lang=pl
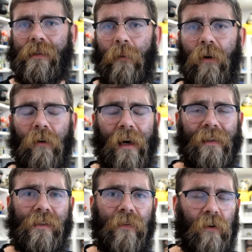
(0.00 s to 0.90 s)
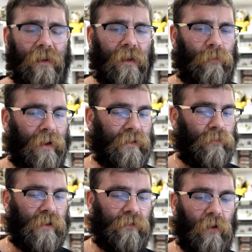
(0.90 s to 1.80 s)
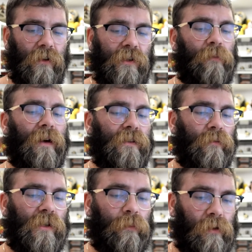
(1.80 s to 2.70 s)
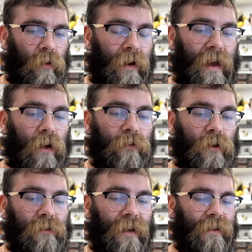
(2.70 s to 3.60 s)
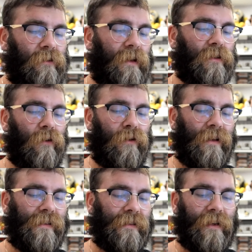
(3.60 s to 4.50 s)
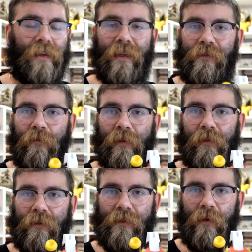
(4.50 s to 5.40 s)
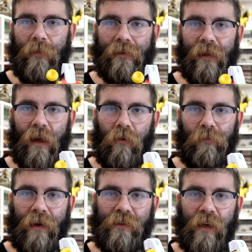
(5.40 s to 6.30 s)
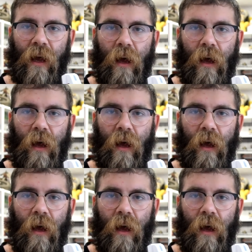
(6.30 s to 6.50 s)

Sam go-kart jest wykonany bardzo przyzwoicie, bardzo mi się podoba jego wykonanie. Dodatkowo jest taki, nazwijmy to, z materiałów bardziej